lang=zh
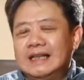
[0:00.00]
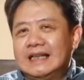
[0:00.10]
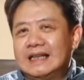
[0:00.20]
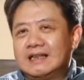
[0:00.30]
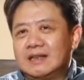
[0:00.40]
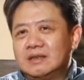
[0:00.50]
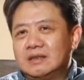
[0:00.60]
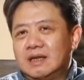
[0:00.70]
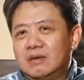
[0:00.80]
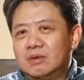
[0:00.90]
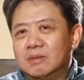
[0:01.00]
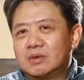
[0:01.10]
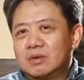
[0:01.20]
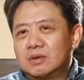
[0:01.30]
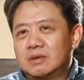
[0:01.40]
但当当我们
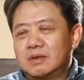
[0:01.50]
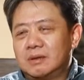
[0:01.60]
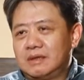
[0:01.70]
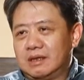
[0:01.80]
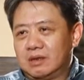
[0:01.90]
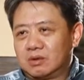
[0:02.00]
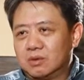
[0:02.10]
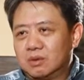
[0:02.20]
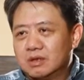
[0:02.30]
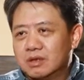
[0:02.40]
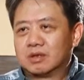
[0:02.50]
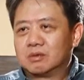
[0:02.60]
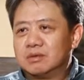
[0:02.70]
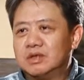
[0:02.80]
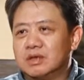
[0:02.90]
说特别强调中国特
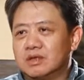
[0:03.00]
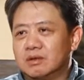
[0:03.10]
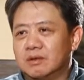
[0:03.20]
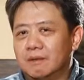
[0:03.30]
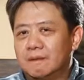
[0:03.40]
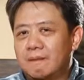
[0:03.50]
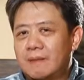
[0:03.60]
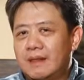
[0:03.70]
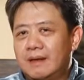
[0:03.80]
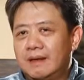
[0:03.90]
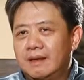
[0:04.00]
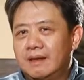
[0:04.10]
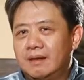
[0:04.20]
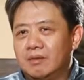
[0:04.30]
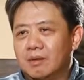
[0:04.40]
殊性的时候，
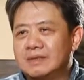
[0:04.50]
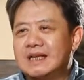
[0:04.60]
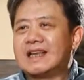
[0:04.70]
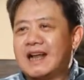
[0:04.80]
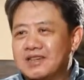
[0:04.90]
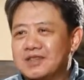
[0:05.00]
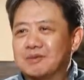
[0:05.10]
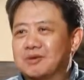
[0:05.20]
我们在谈什么